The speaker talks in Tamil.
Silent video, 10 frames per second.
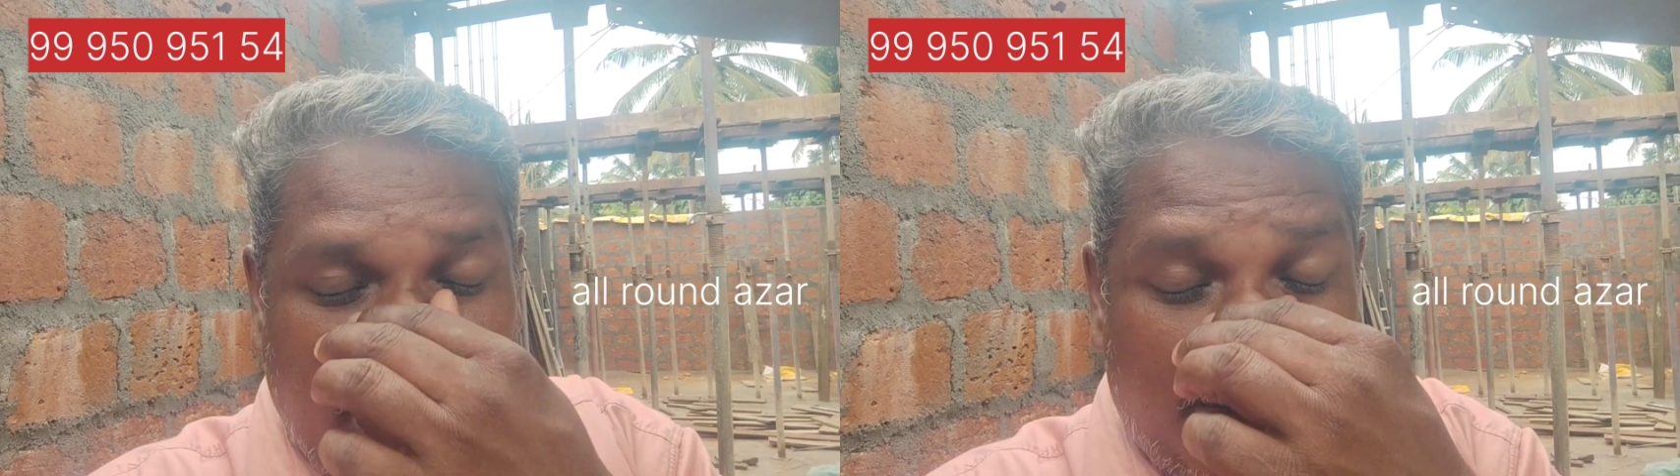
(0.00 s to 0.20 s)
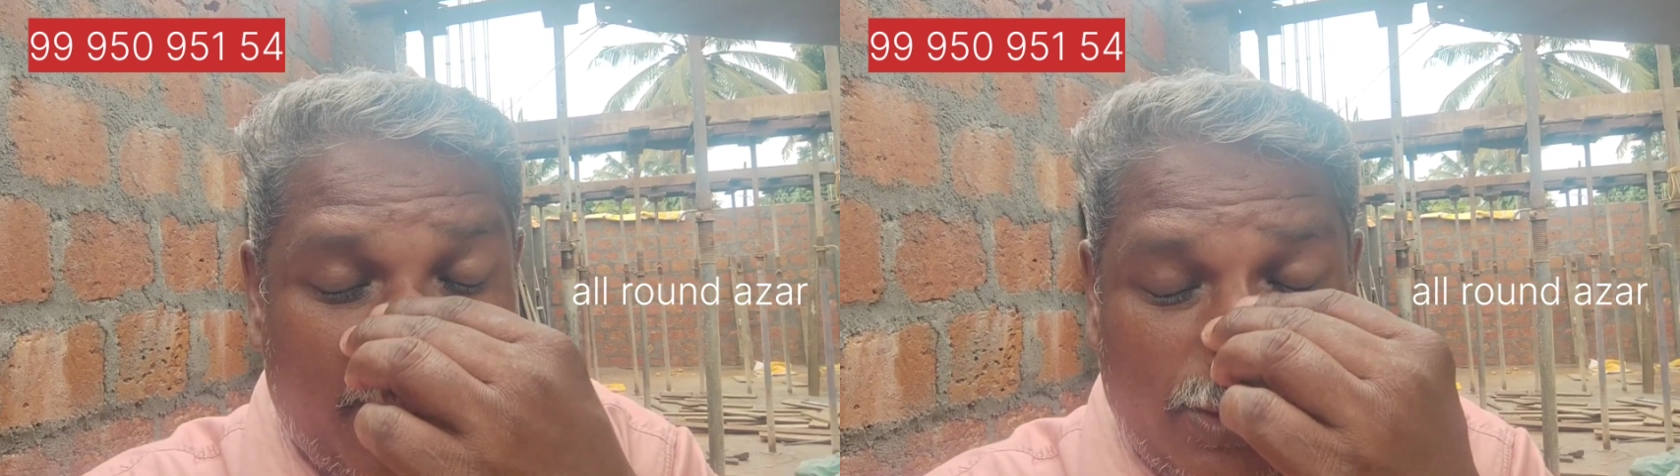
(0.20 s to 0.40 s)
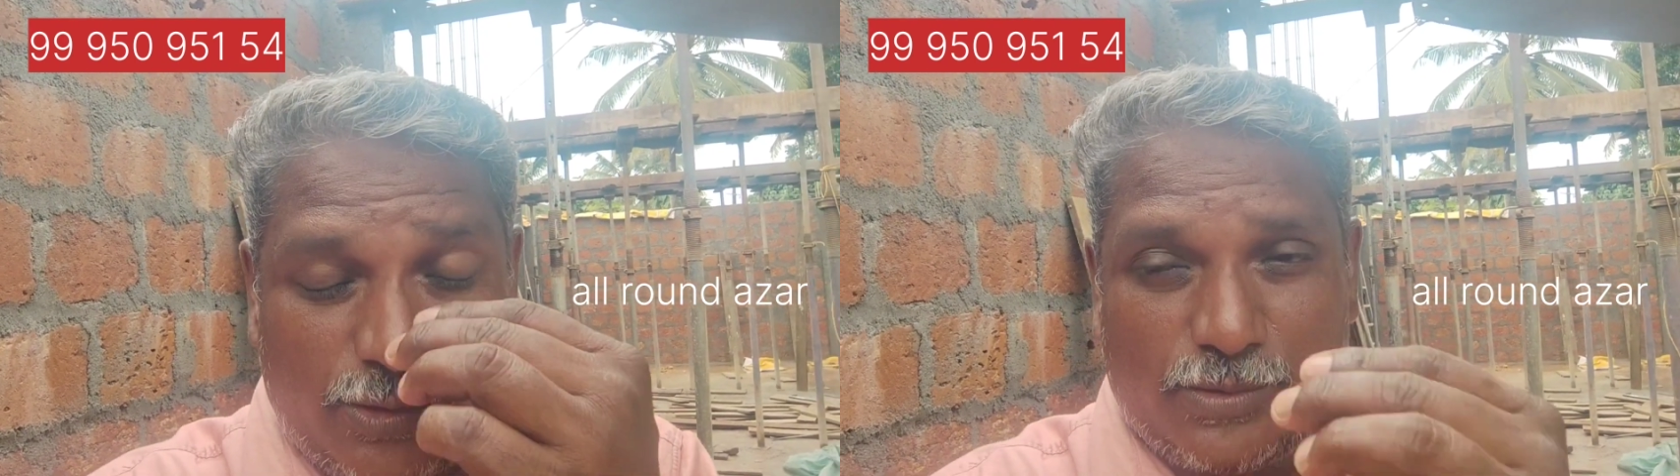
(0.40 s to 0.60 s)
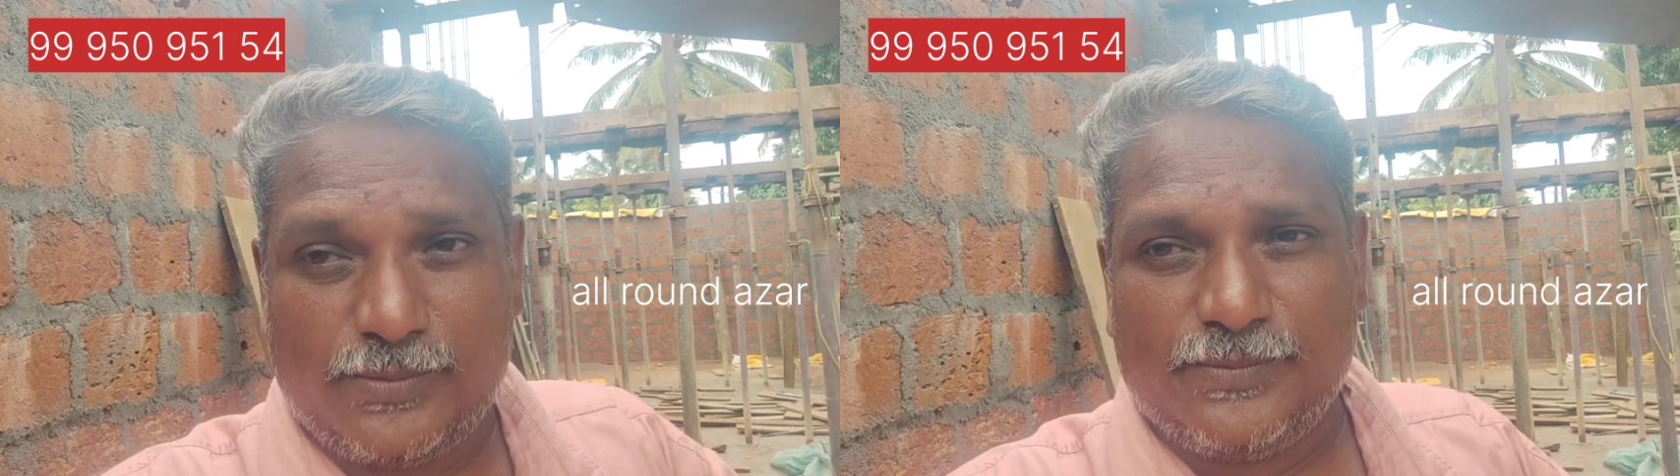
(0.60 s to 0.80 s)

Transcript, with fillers: நாமளும்